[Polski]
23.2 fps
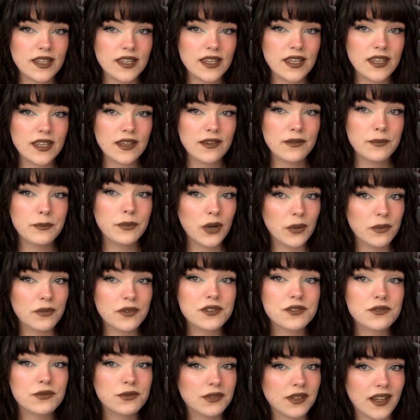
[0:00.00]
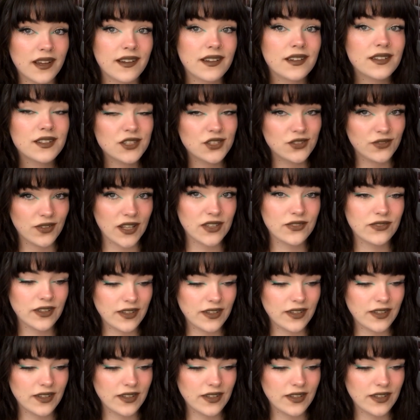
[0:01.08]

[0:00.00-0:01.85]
i pomysł na świat